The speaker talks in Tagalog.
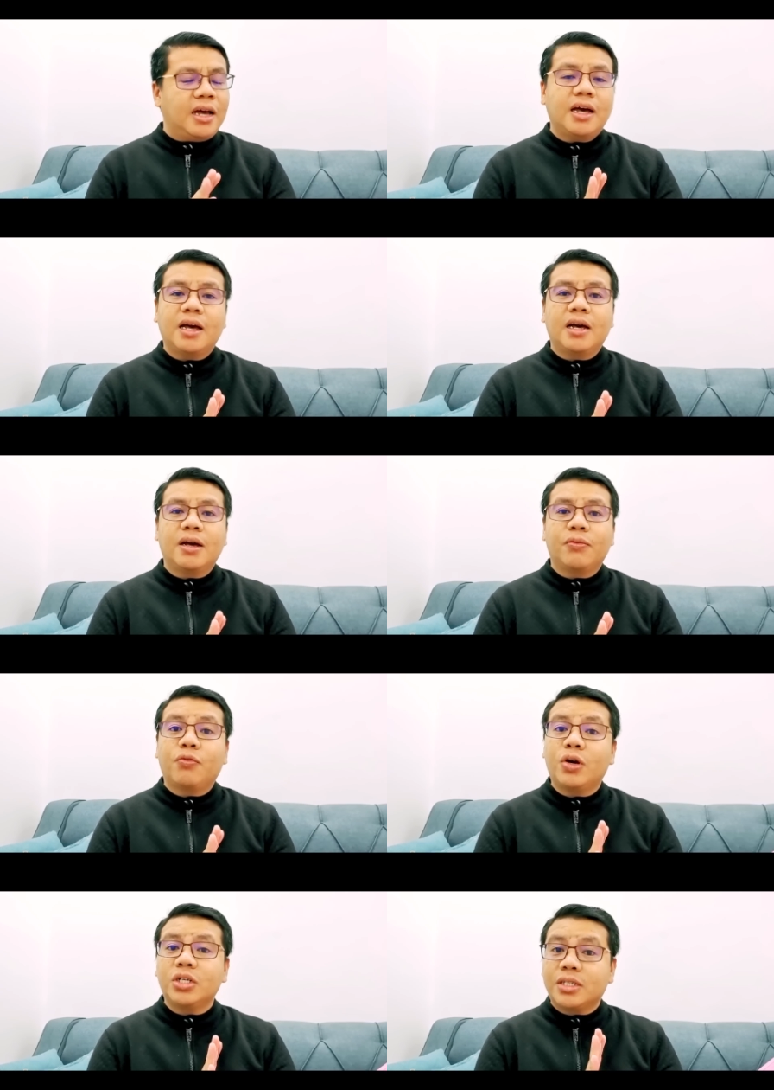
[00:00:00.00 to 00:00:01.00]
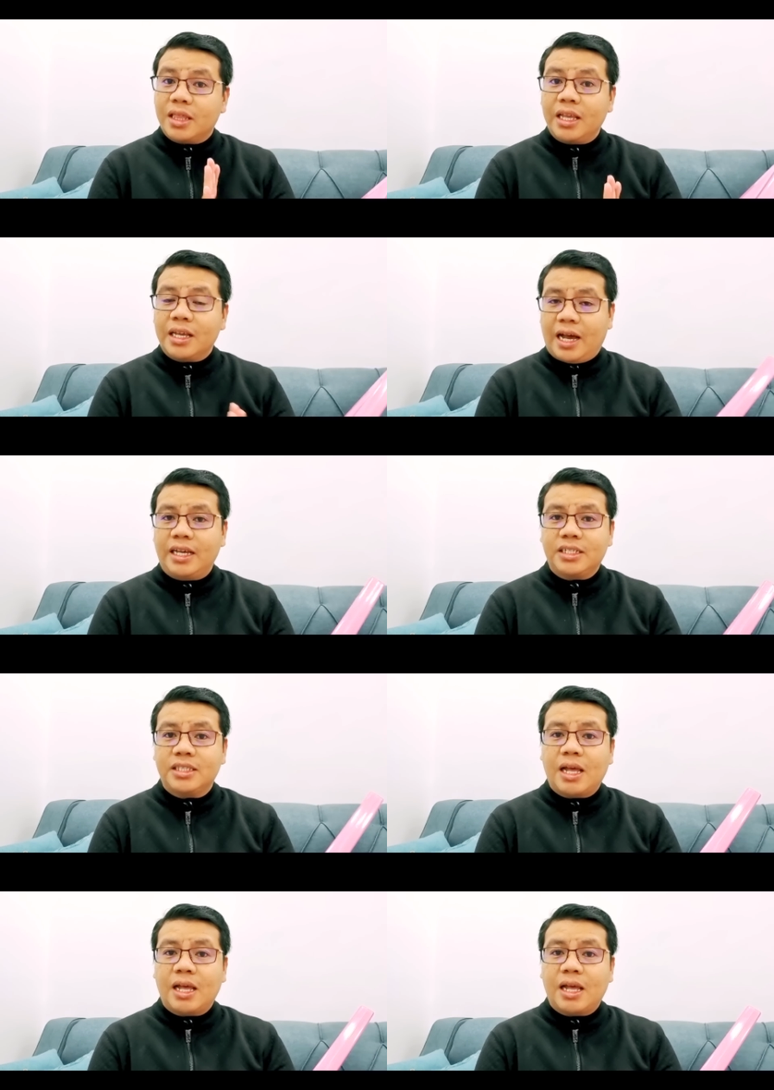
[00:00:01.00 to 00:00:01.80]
Uh, first thing guys,